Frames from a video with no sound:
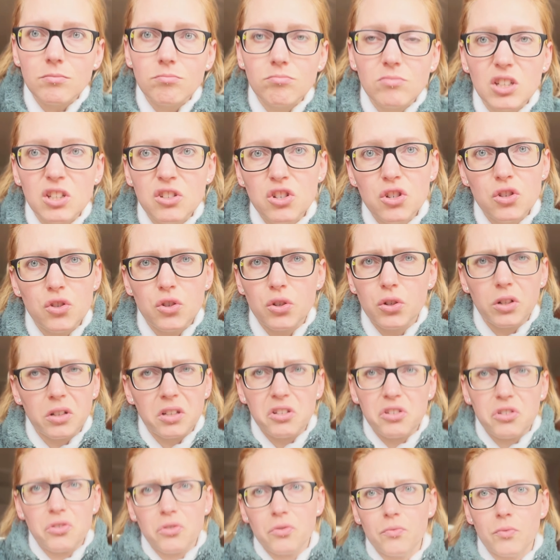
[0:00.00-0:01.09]
dieci giorni
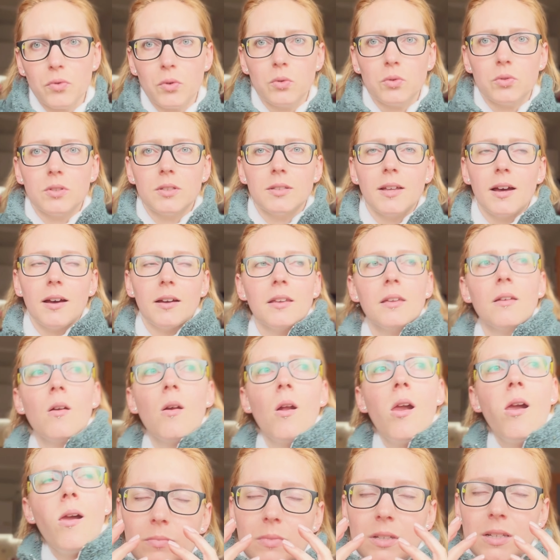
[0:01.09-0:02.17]
ci sono voluti dai,
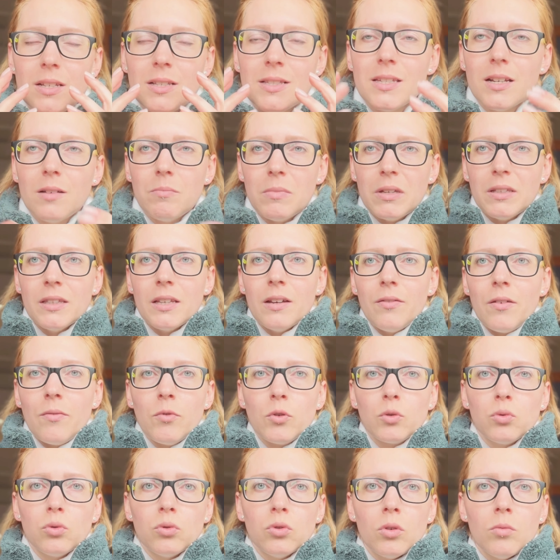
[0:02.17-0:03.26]
inizialmente
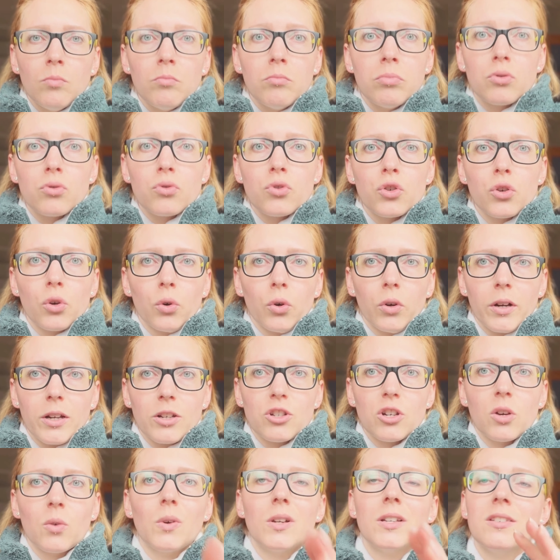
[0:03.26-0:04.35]
avevo tutto un bruciore,
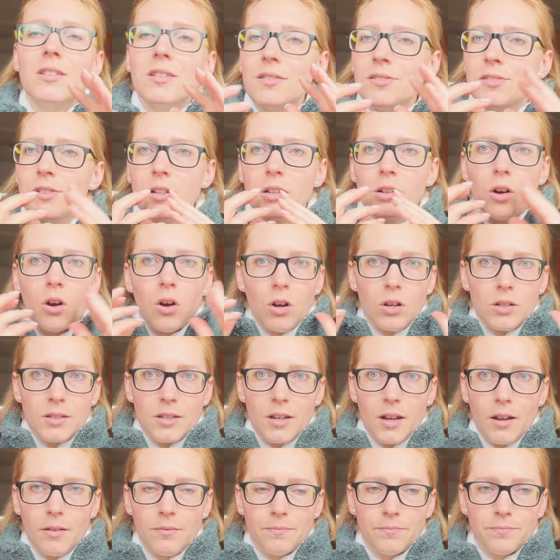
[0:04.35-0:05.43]
cioè qualsiasi
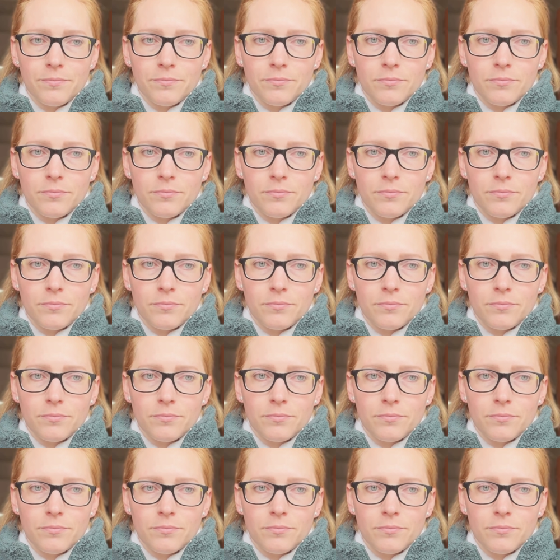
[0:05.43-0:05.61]
cosa